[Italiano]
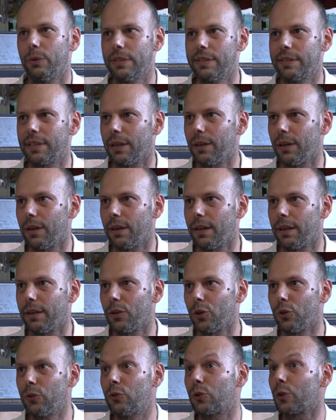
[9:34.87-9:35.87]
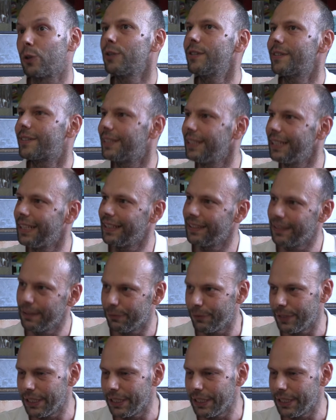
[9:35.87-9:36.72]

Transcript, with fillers: questo nostro stile di